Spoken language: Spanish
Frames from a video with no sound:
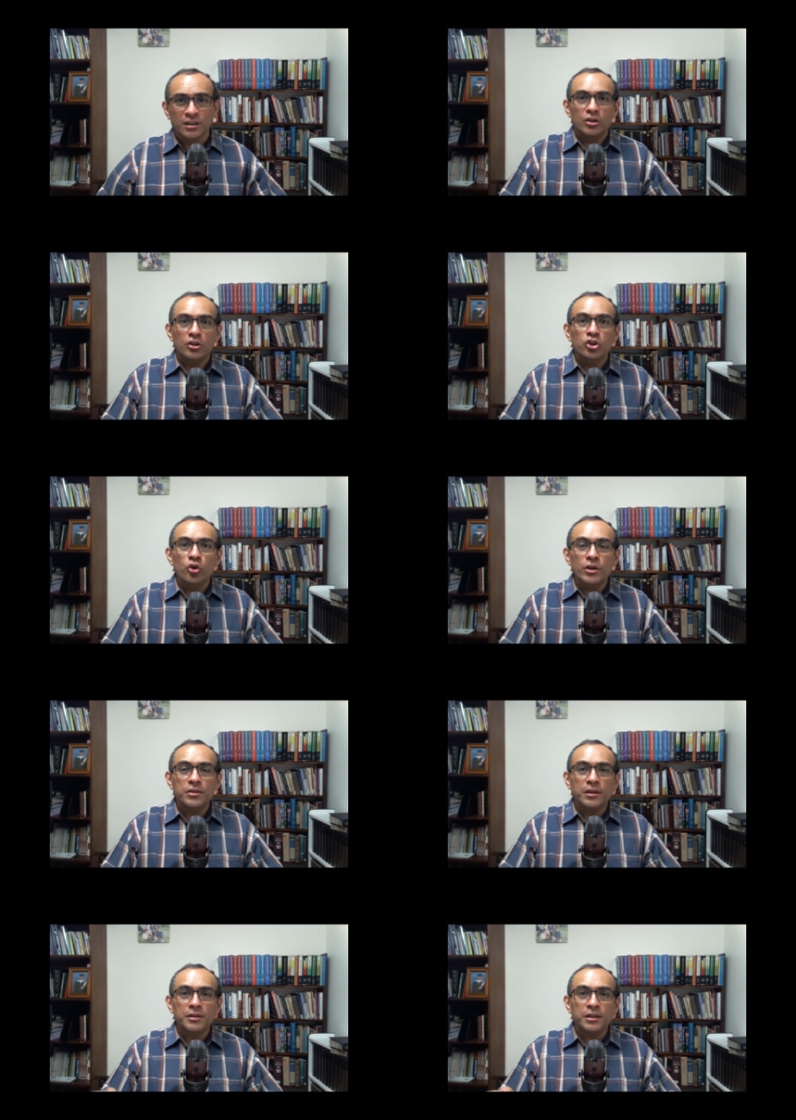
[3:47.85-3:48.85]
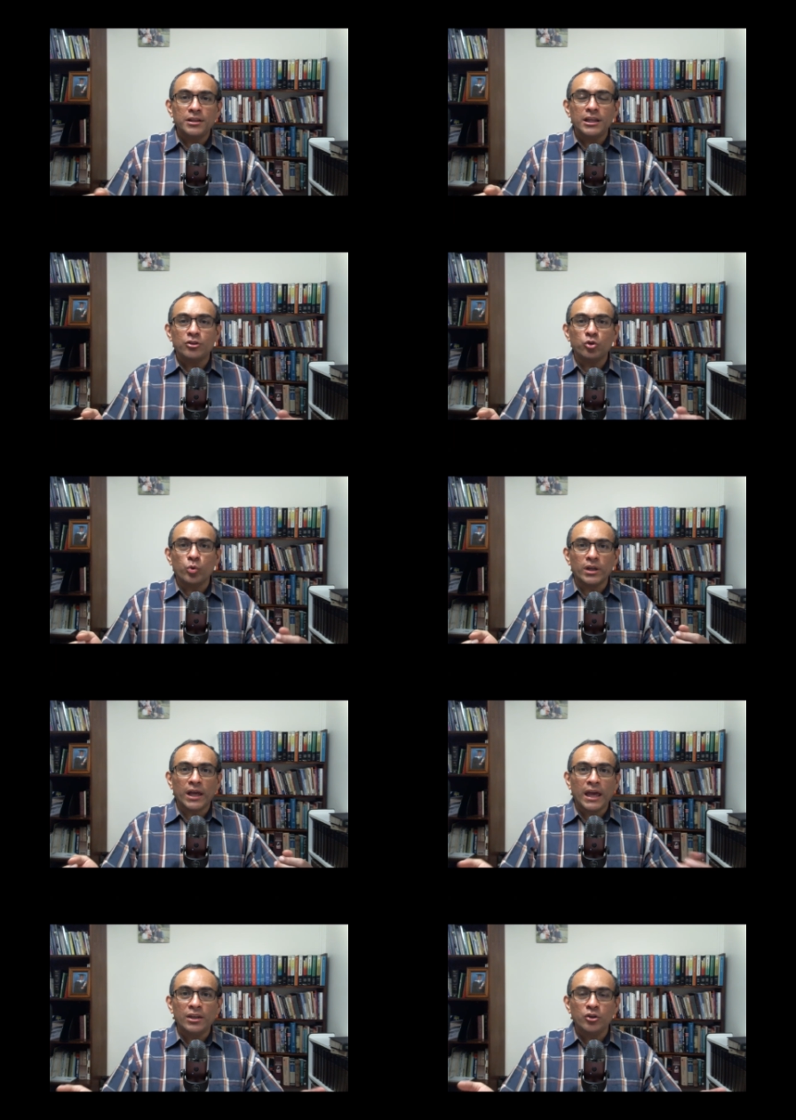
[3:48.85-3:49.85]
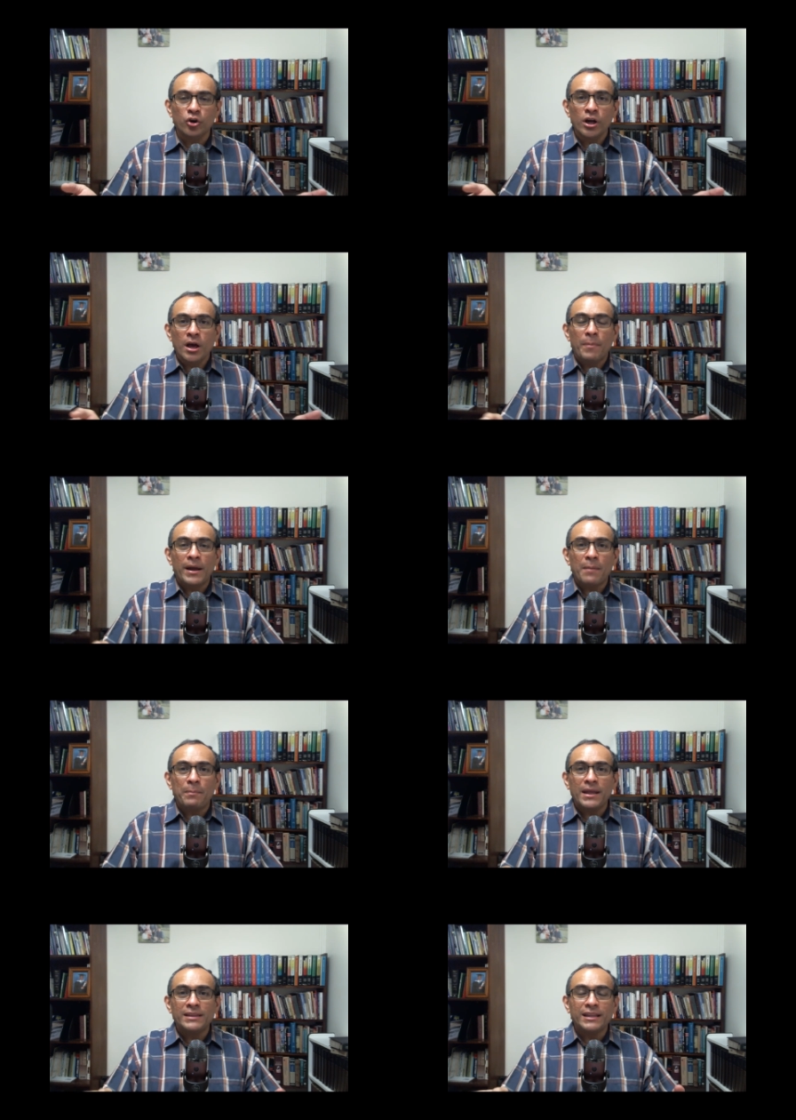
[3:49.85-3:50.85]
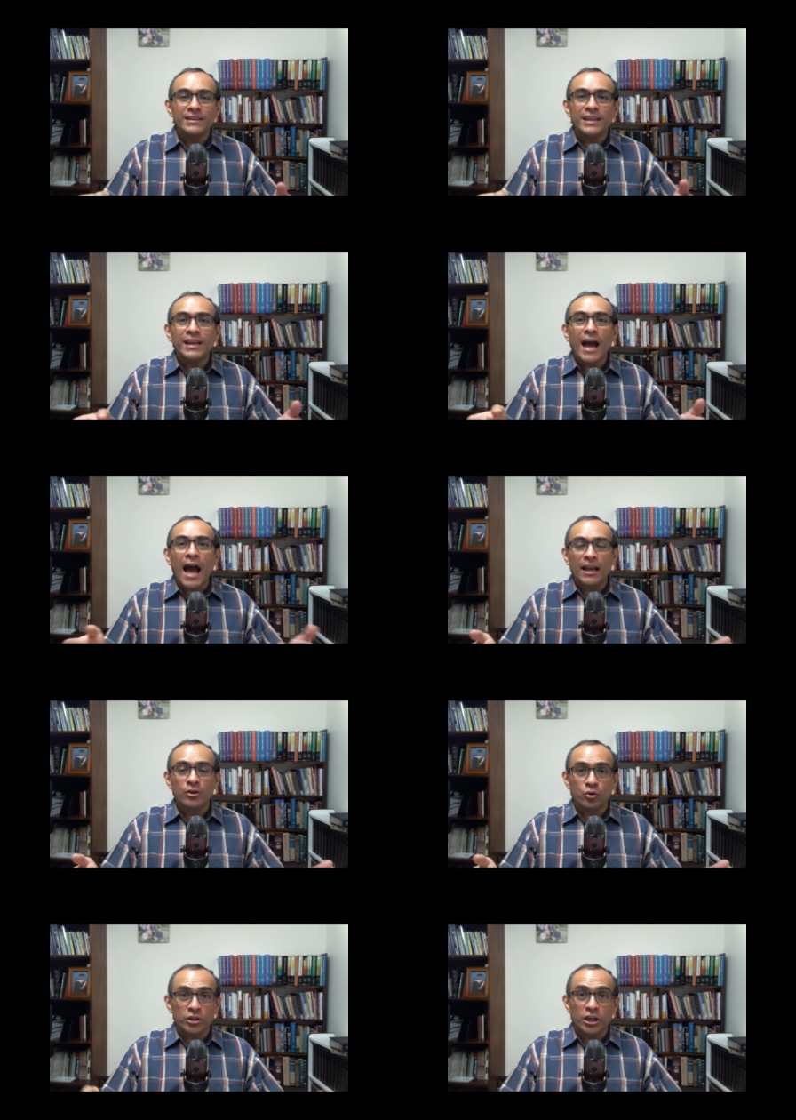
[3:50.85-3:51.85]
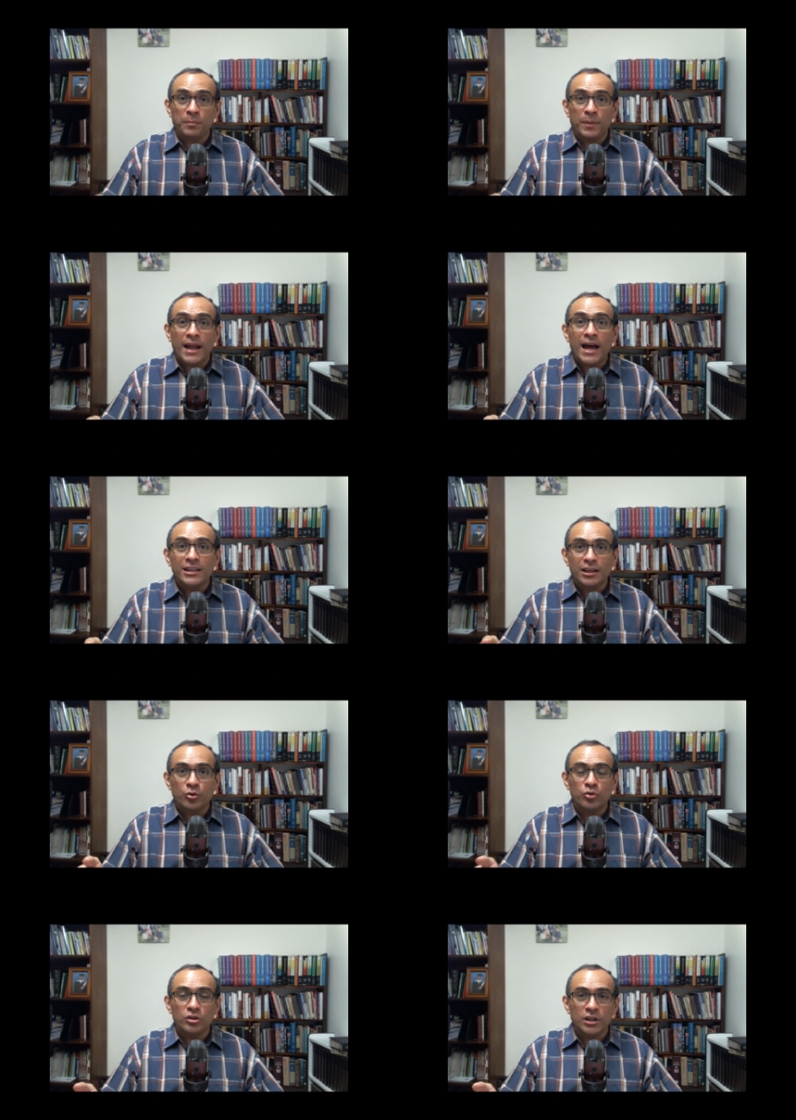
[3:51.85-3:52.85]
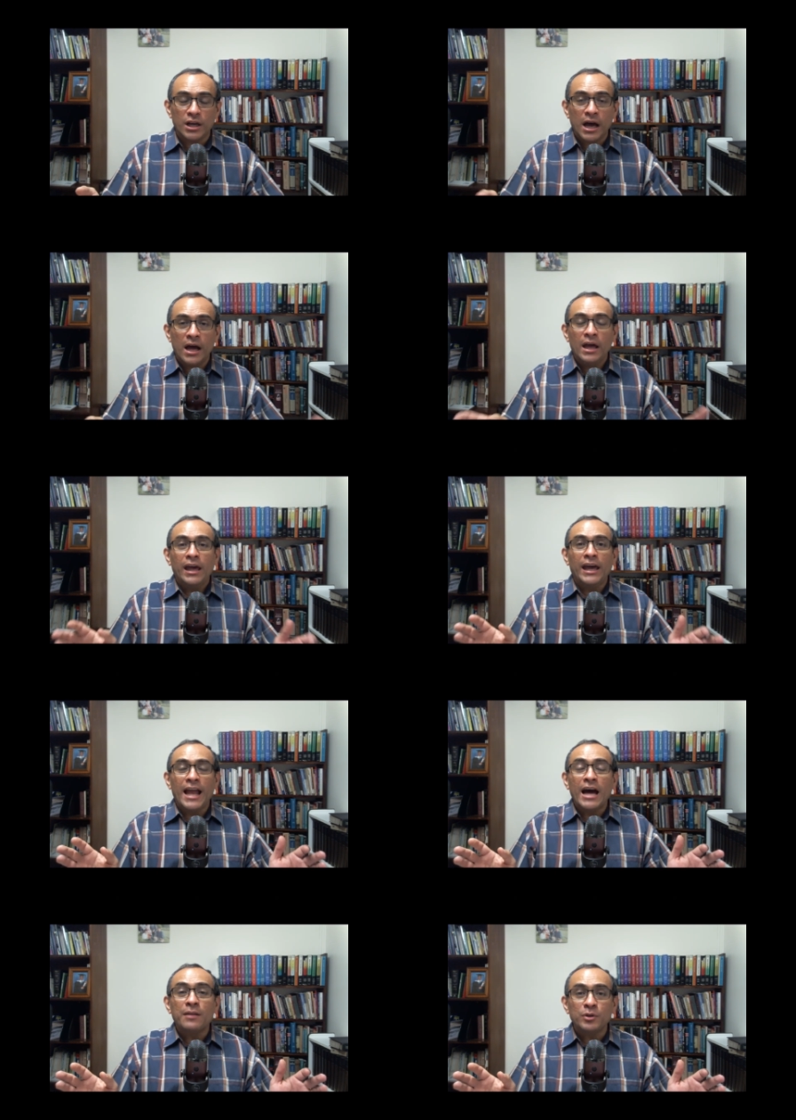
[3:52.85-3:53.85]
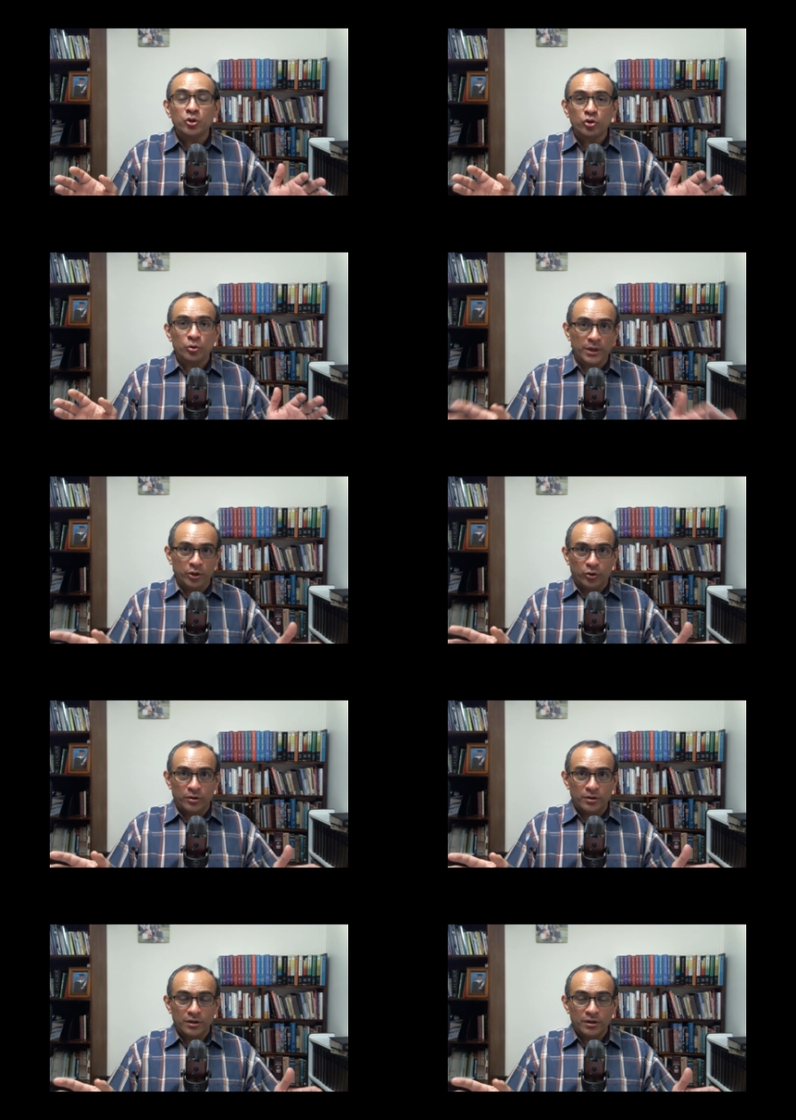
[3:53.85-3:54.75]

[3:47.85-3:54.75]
No necesitas tu ingenio para pretender algo y esperar que algún día el árbitro divino,